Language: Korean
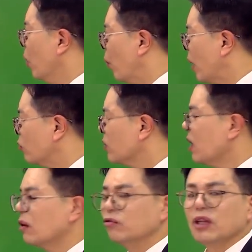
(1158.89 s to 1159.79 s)

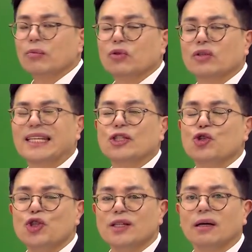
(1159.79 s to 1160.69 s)
외국인의 국내 부동산
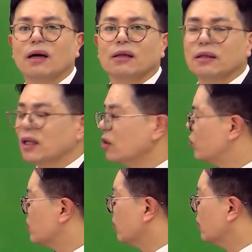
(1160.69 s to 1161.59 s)
취득과 관련된
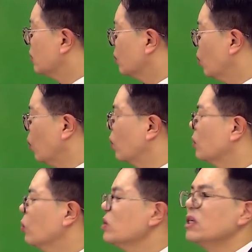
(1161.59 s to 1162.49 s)
규정, 토,
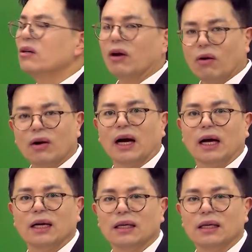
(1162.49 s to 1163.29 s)
토지거래 허가.